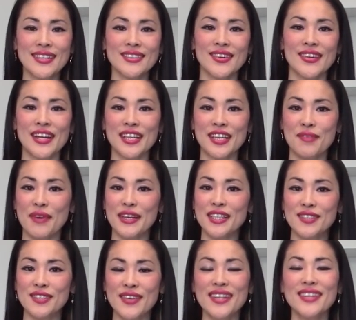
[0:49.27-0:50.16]
それに
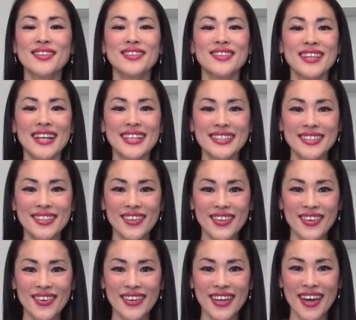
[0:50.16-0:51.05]
まつわるフランス語
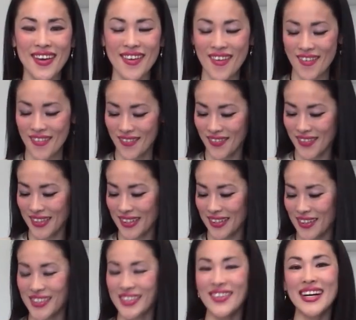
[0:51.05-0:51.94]
表現を
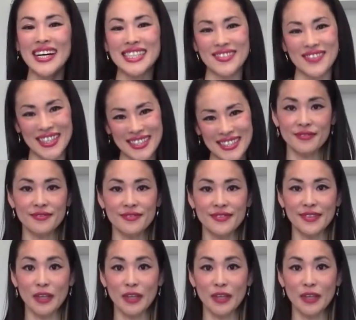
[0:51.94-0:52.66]
ご紹介します。